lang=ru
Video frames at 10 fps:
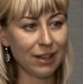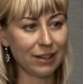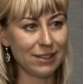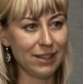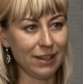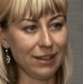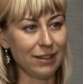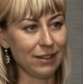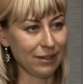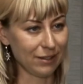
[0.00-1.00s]

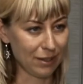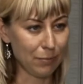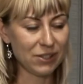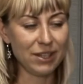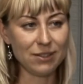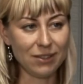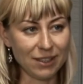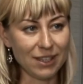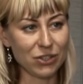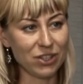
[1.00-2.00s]
где непосредственно
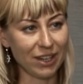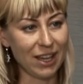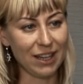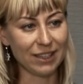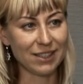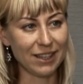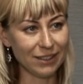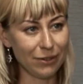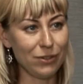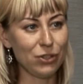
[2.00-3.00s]
наш Сергей
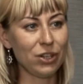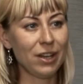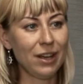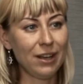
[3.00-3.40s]
Александрович